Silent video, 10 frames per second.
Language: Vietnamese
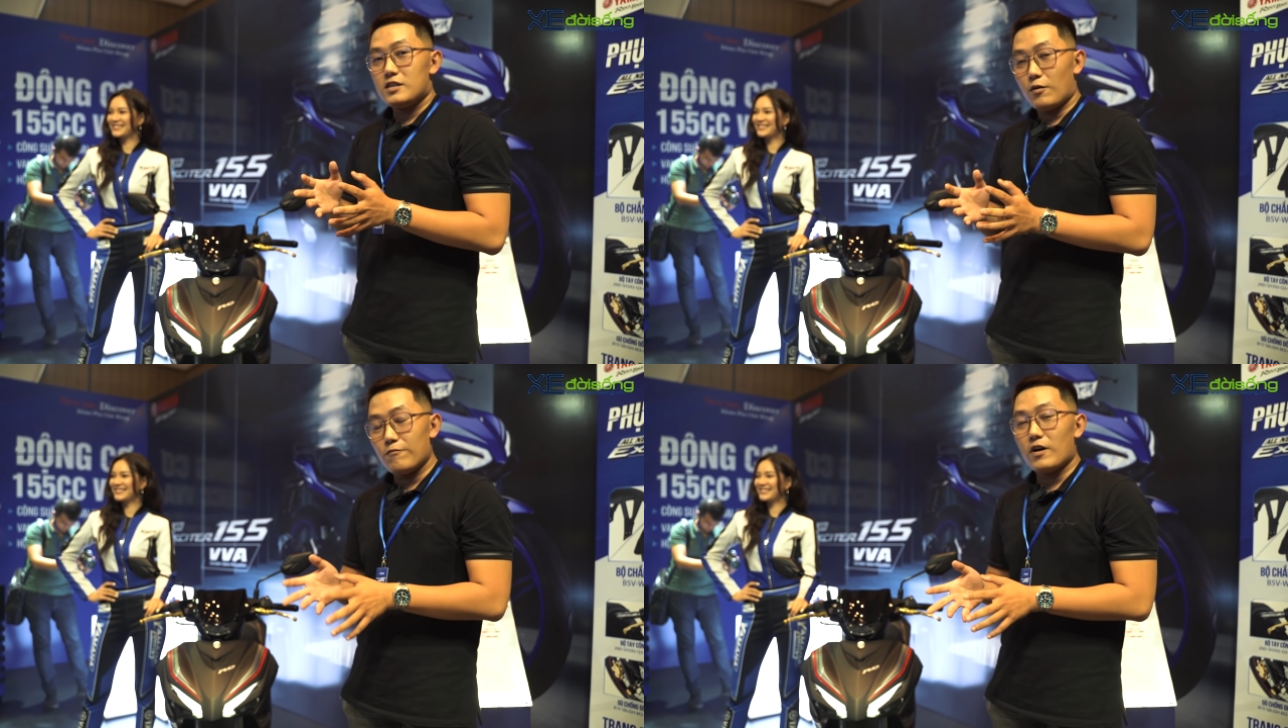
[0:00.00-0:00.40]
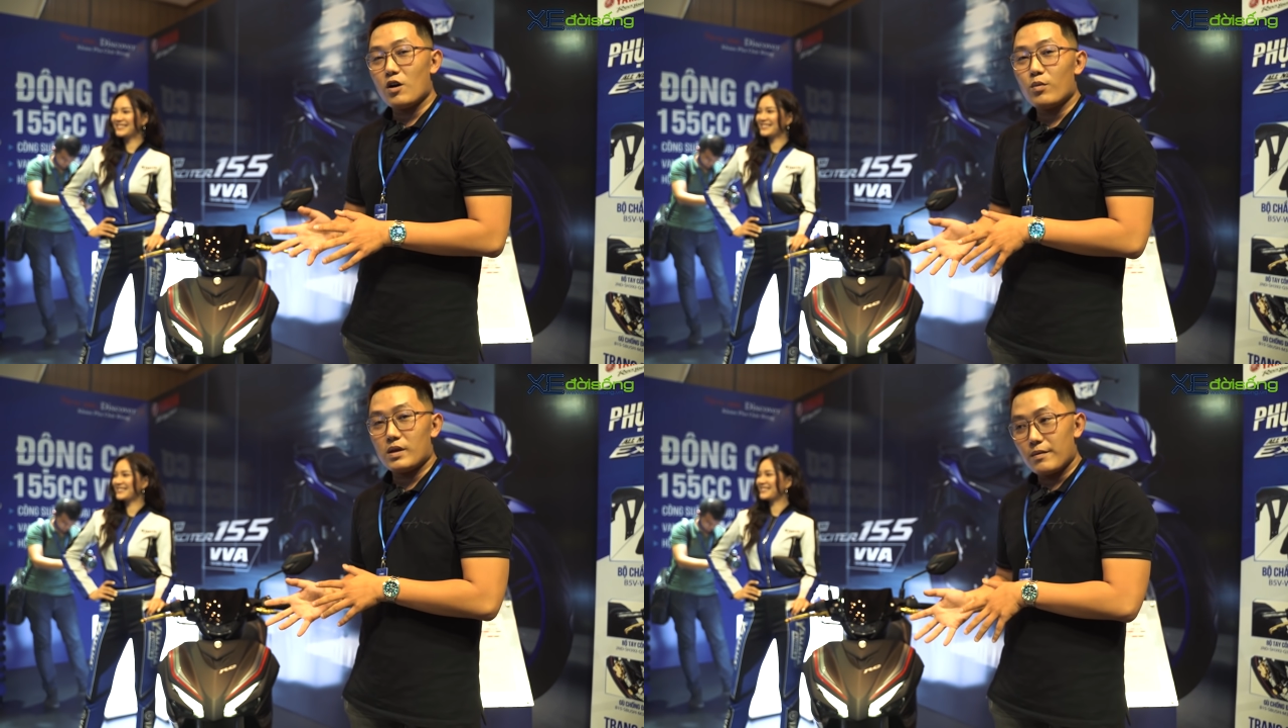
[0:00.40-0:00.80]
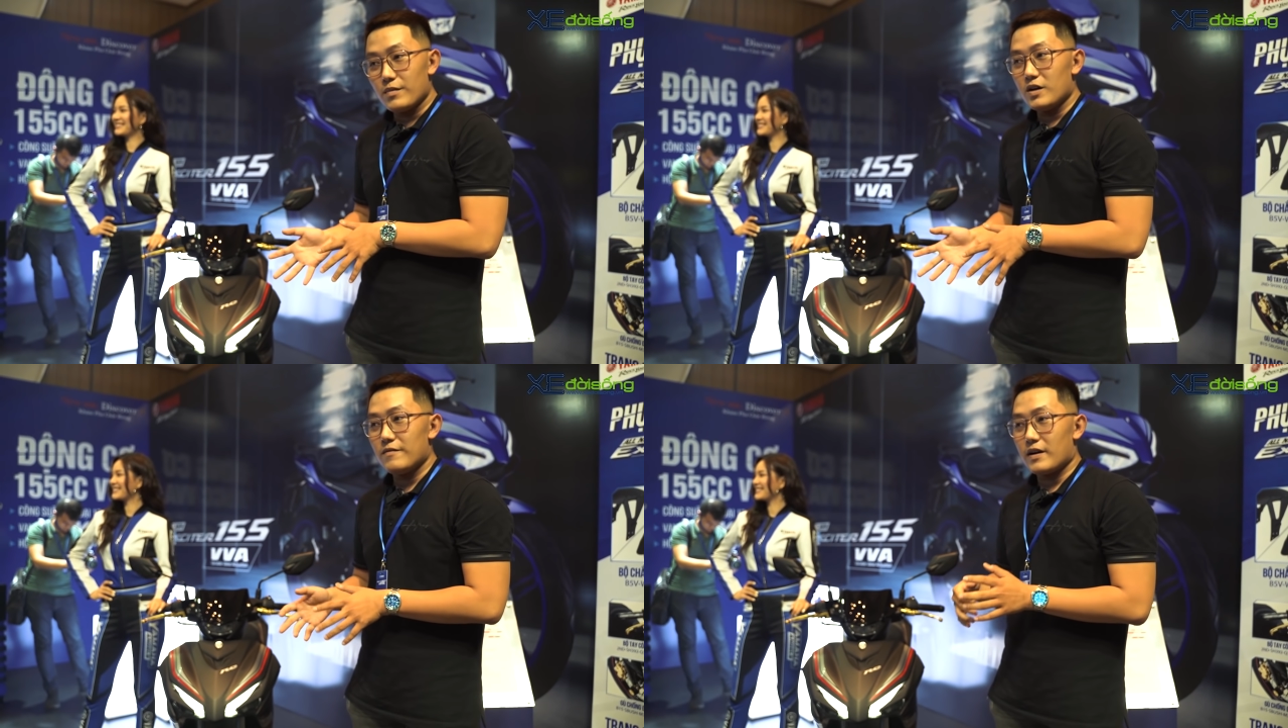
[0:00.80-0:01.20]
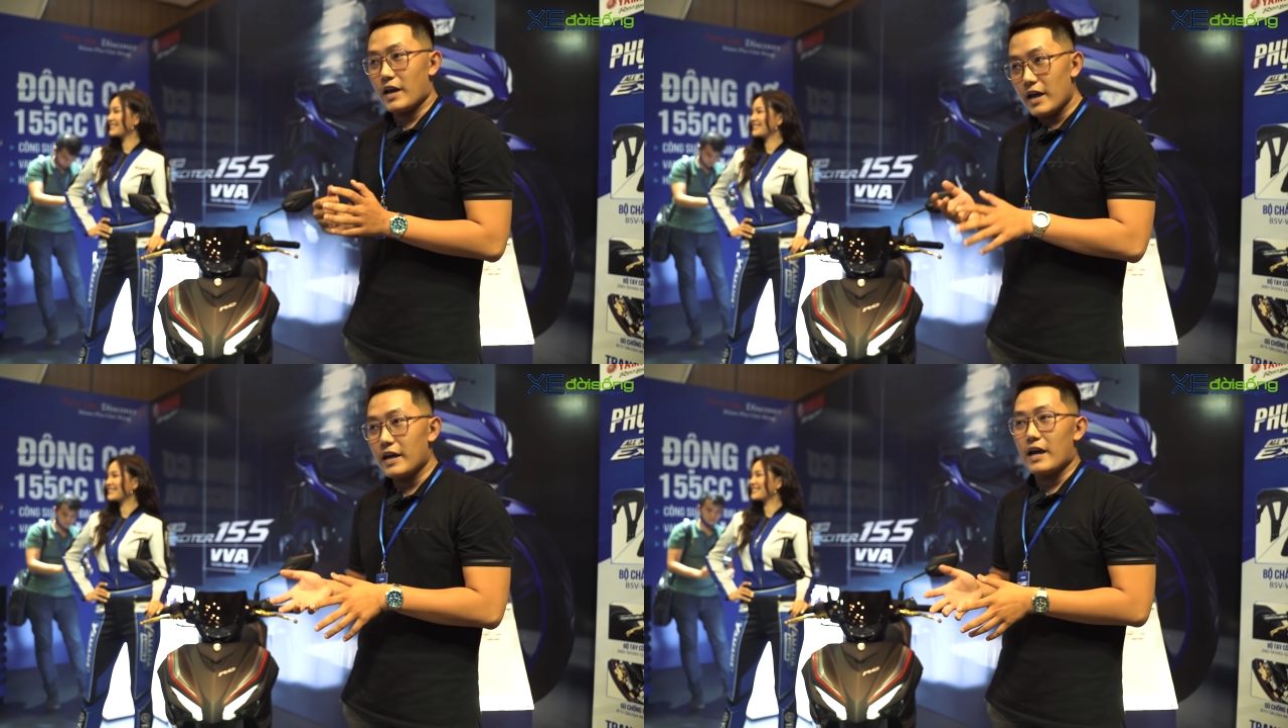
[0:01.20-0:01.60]
trong phân khối một trăm năm mươi và
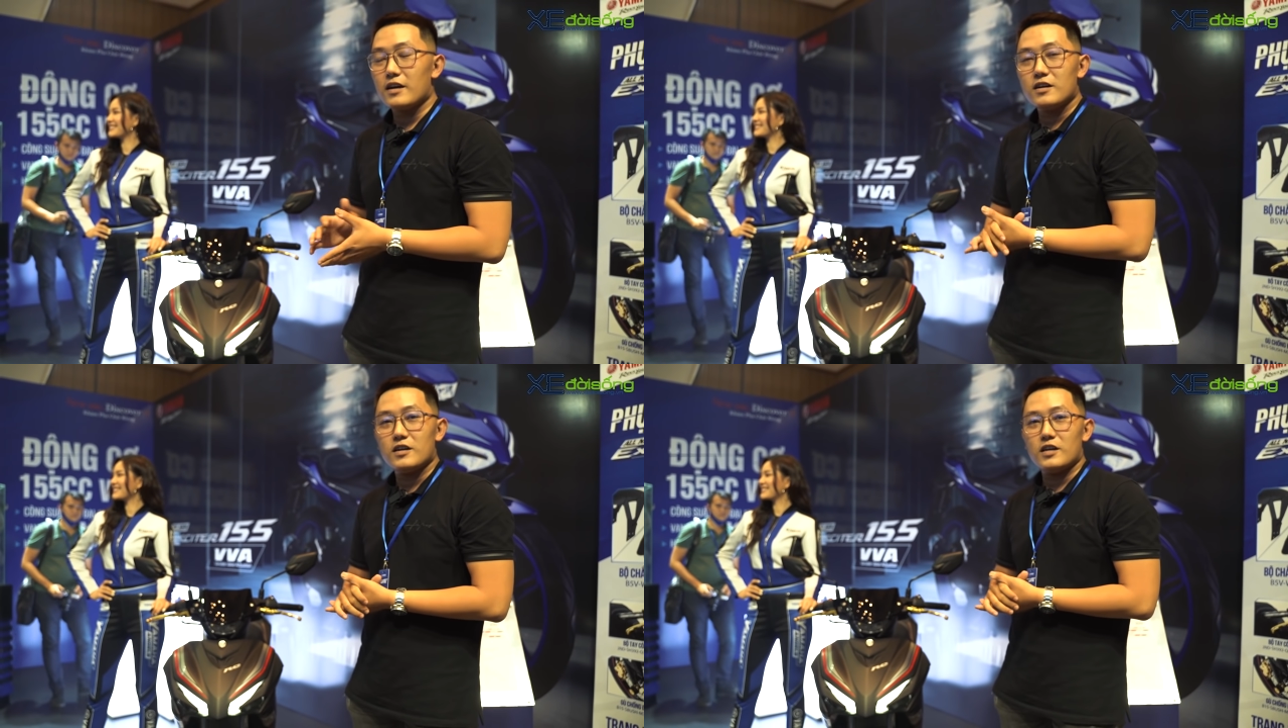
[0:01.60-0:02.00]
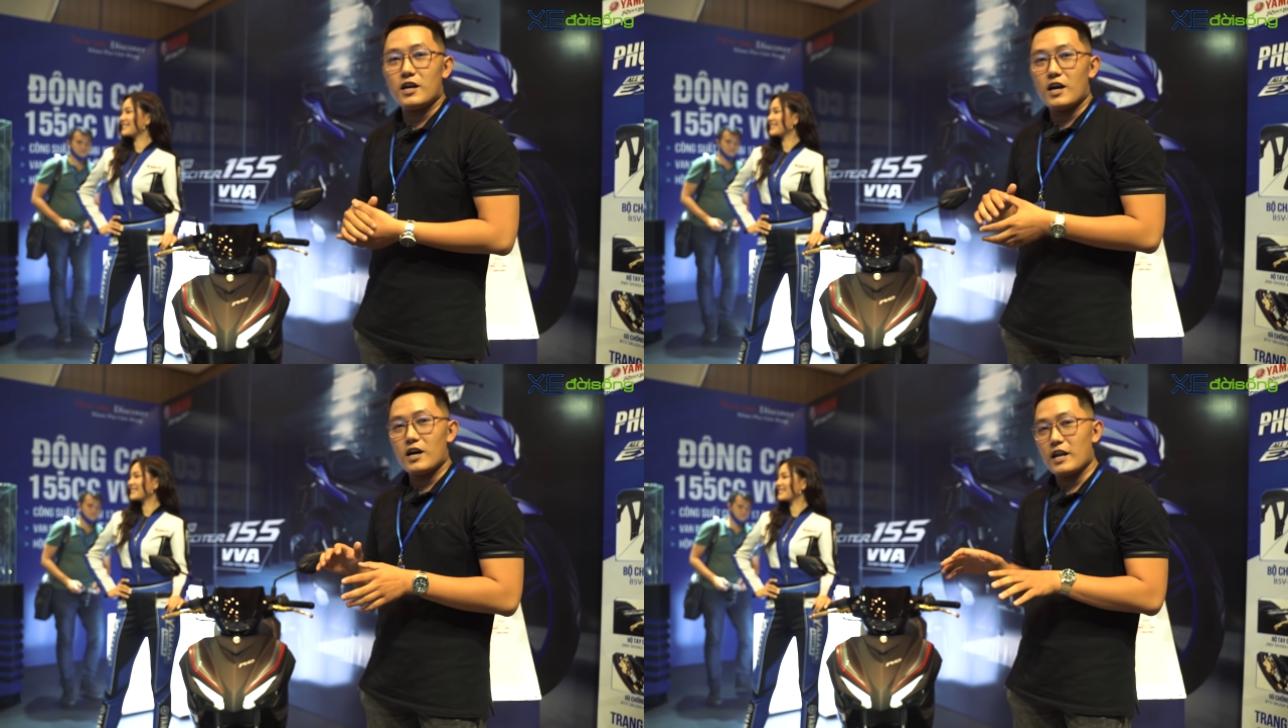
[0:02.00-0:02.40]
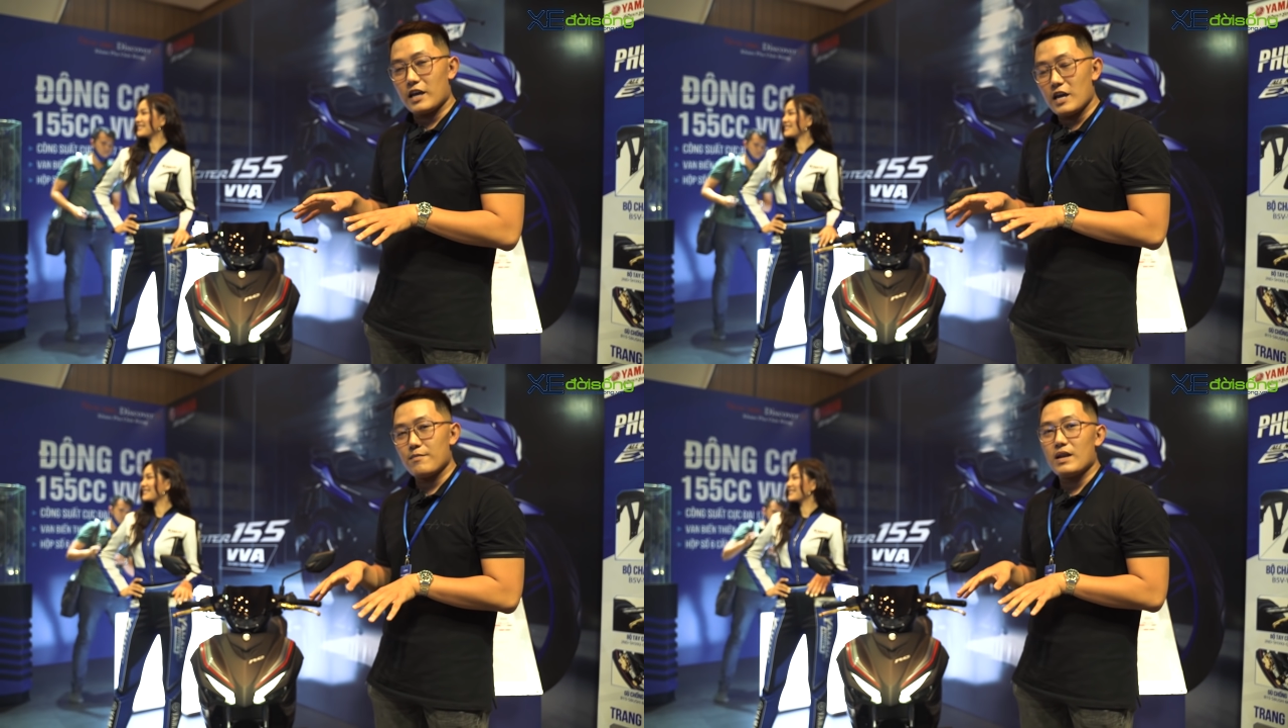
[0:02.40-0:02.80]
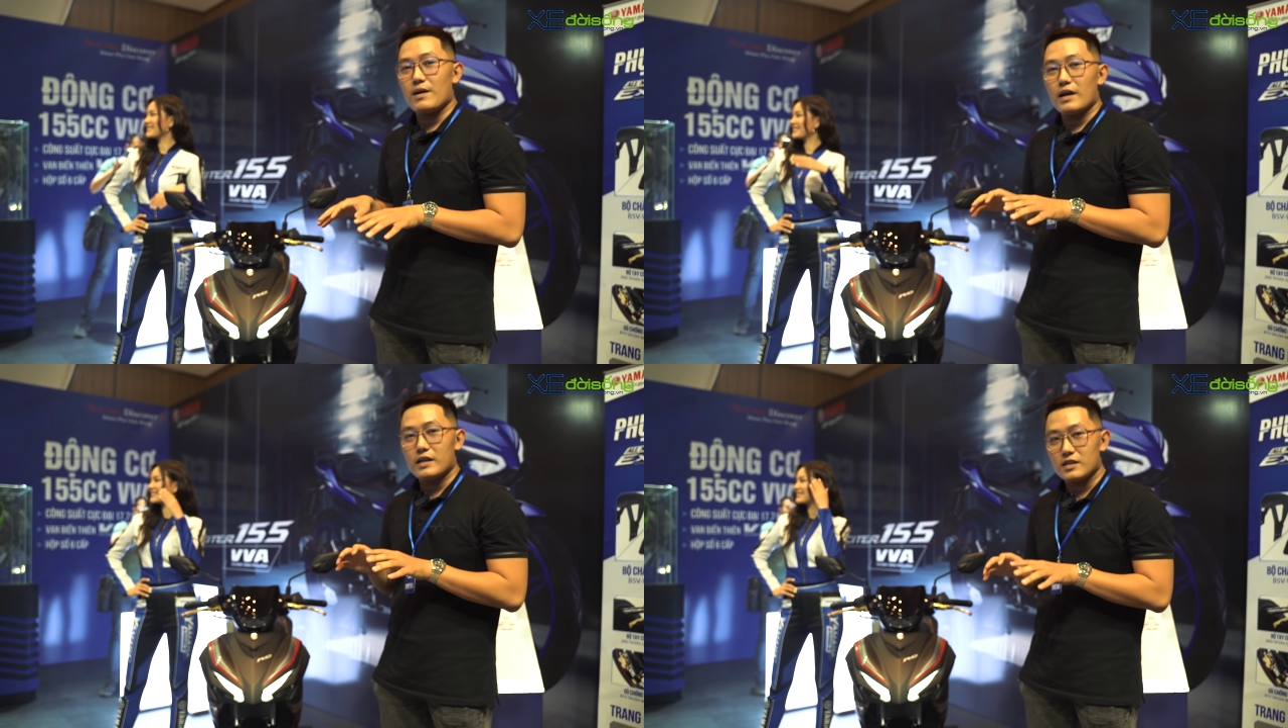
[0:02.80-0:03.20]
kể cả người đàn em
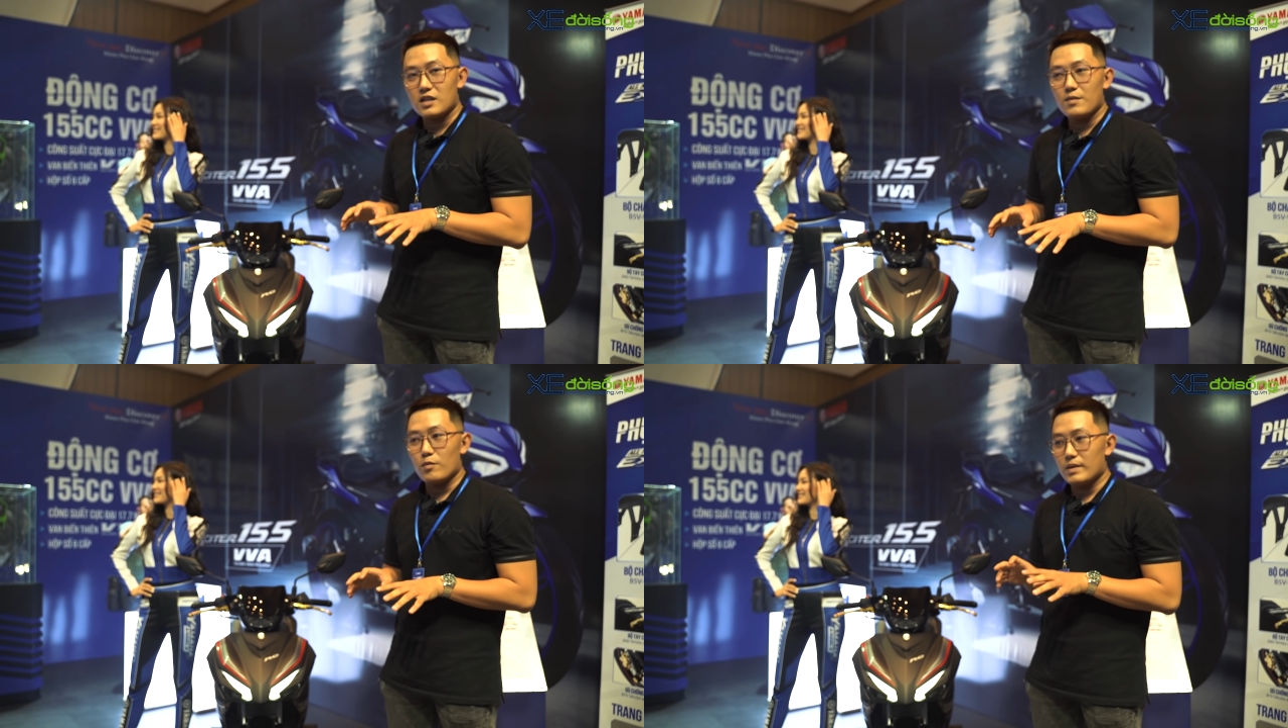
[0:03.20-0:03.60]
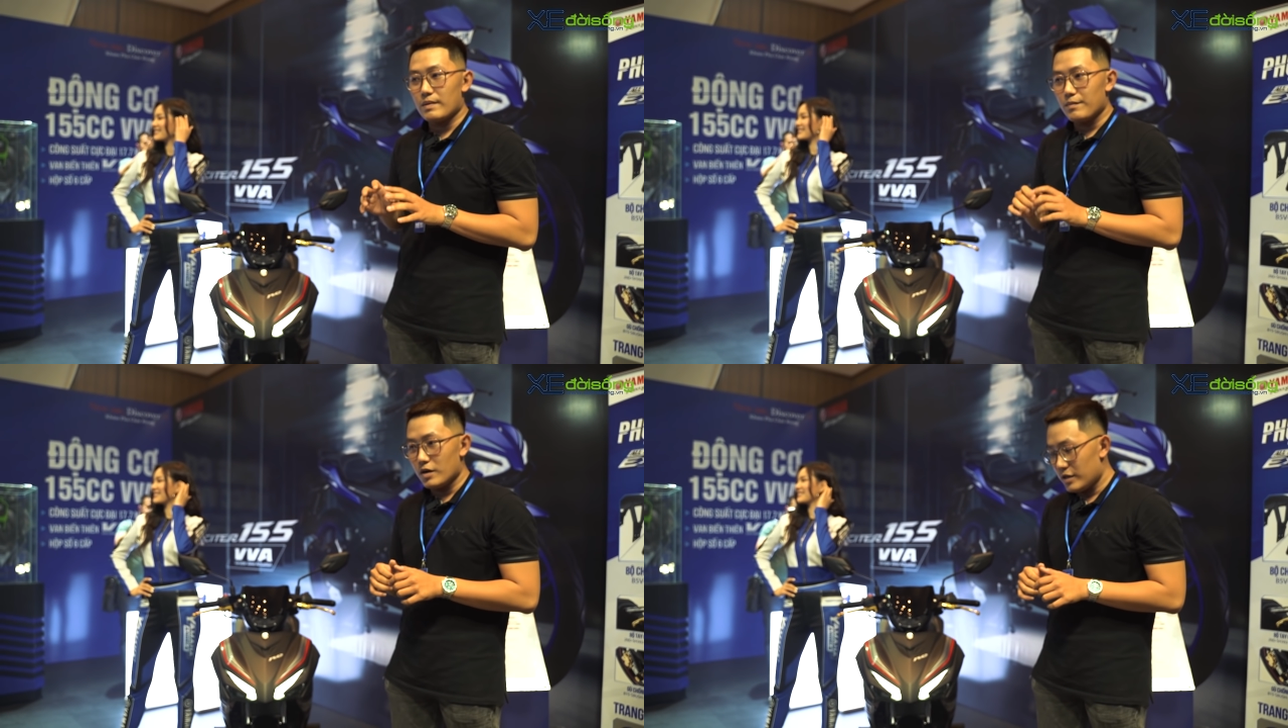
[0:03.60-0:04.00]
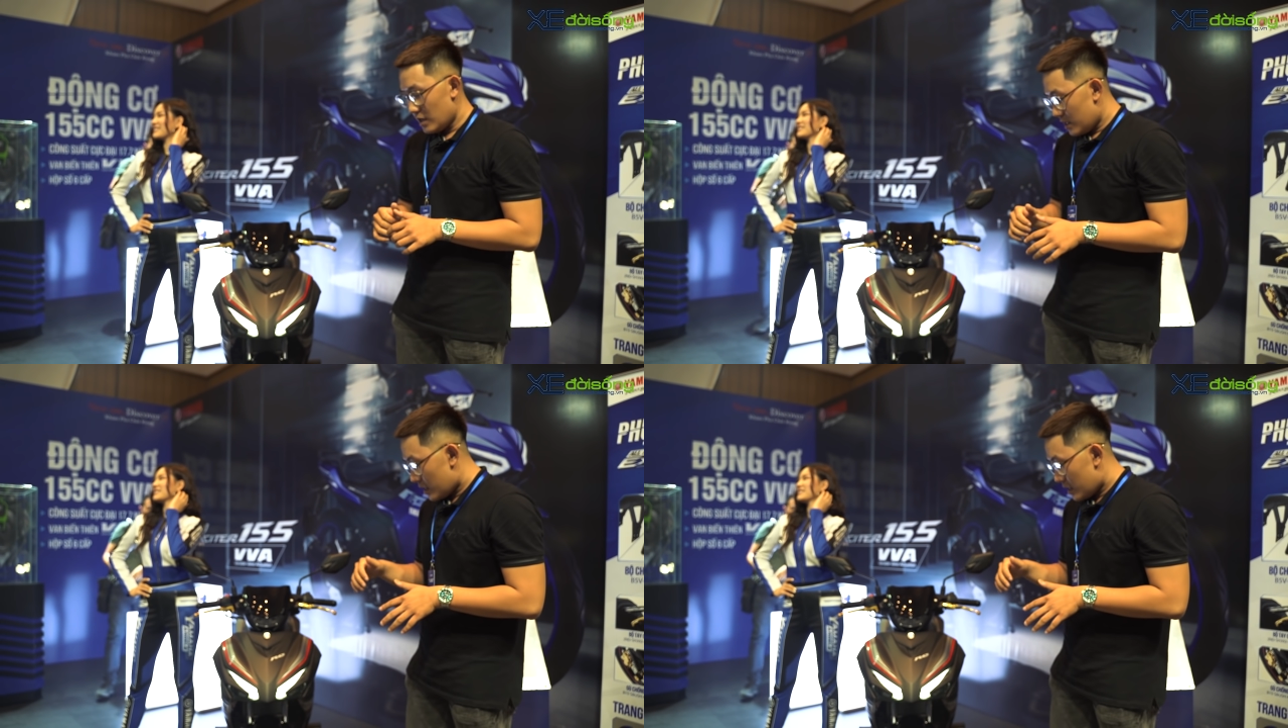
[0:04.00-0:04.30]
là Exciter một trăm năm mươi.